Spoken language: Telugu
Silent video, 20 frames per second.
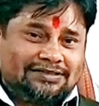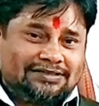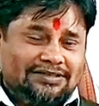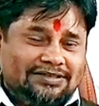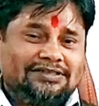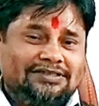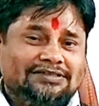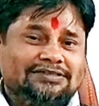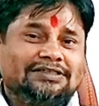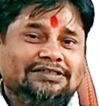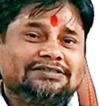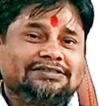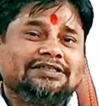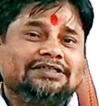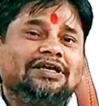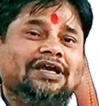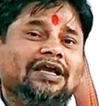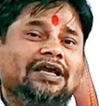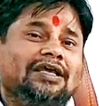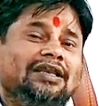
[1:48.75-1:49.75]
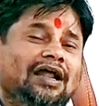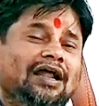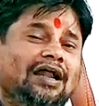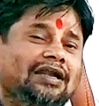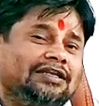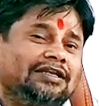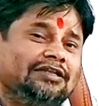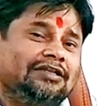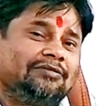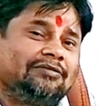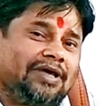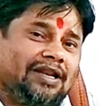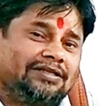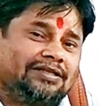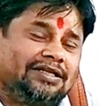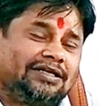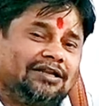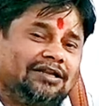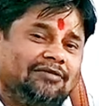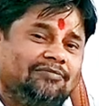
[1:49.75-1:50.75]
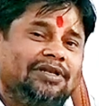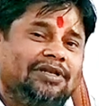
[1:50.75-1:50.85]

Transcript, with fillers: దయచేసి ఇలాంటి మ్యారేజ్ డేట్లో